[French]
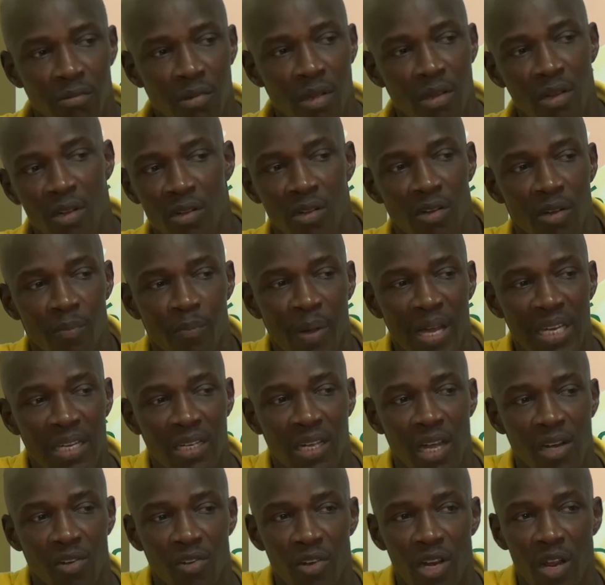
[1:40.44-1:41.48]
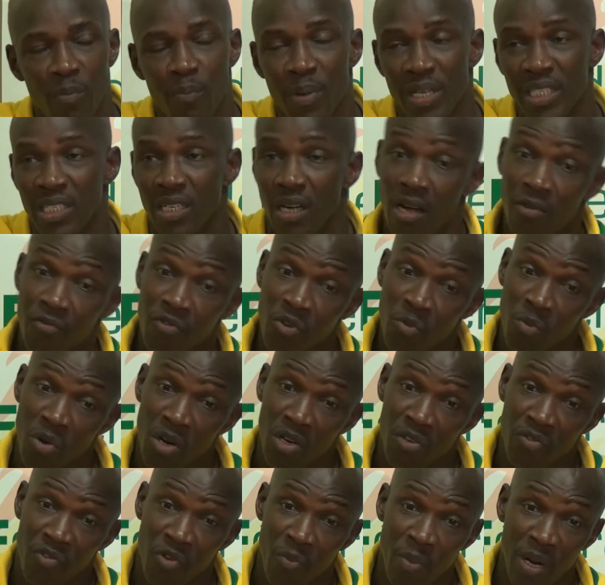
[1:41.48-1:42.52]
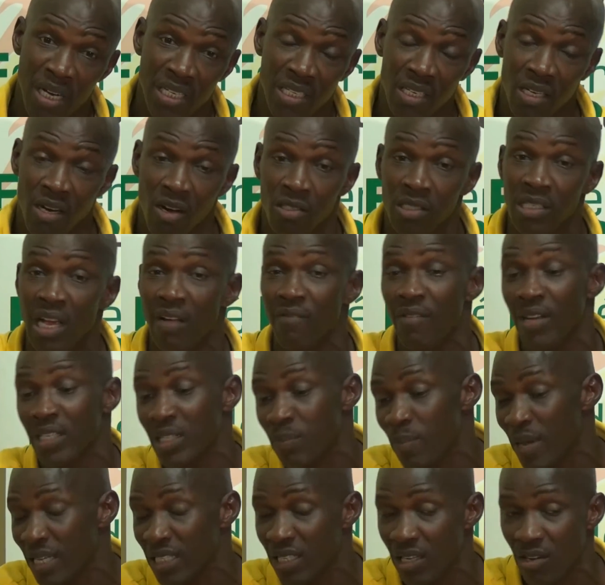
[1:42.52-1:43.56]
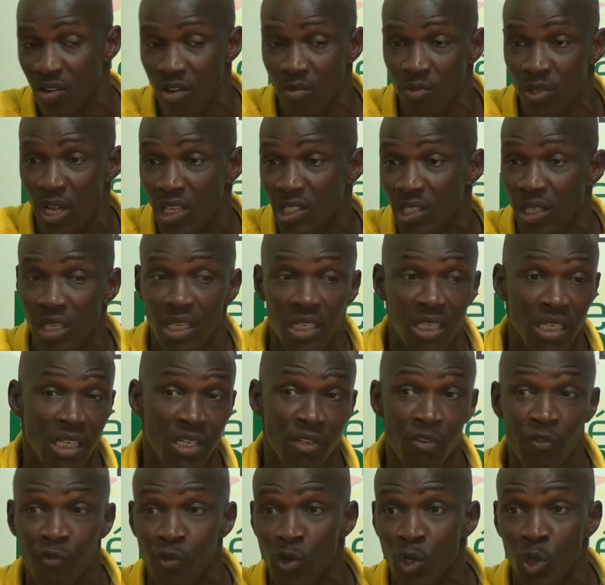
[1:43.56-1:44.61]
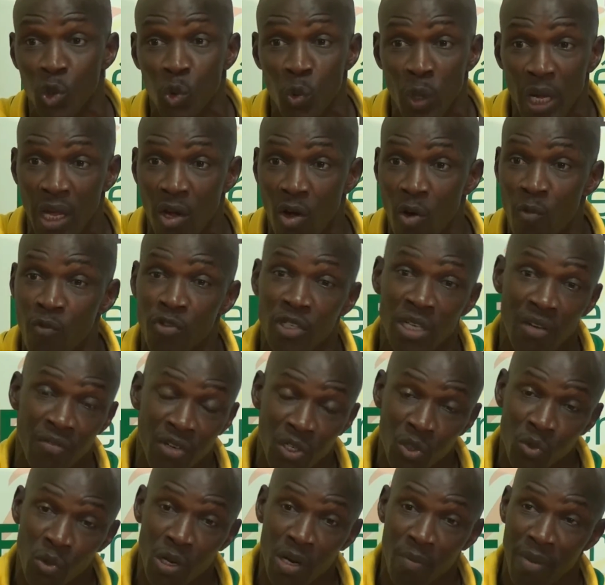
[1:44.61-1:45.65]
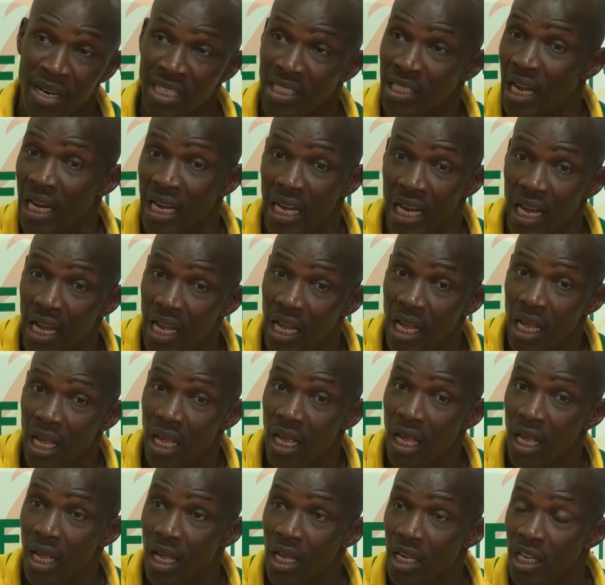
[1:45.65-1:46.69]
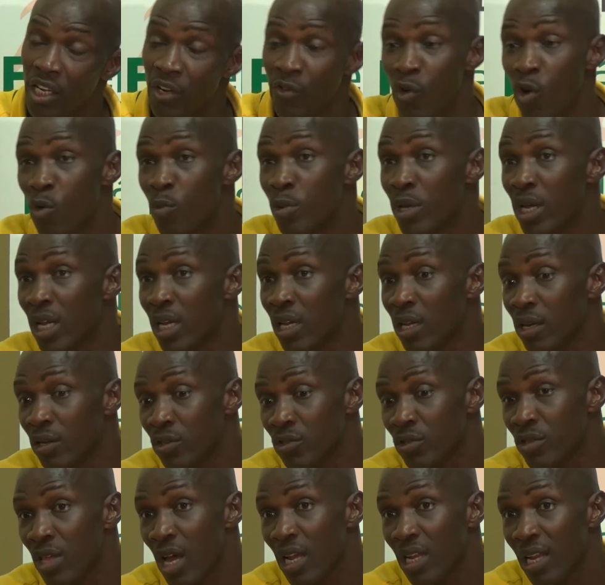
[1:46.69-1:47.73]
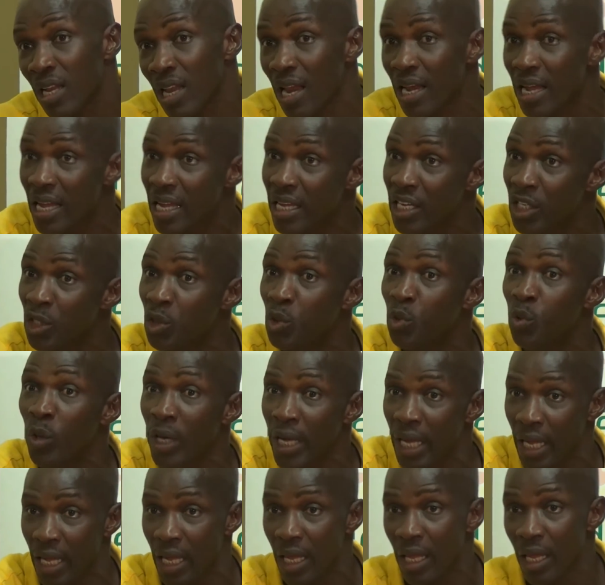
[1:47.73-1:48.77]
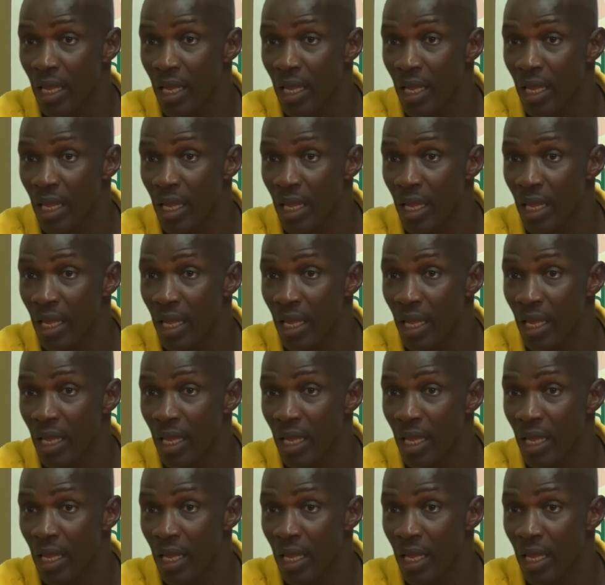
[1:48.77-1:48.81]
Non, non, non, pas de calculer parce qu'en football, il ne faut pas dire que ça va se passer comme ça. Je le dis, il faut jouer comme vous avez joué le match aller. Il faut oublier le résultat de l'aller et jouer.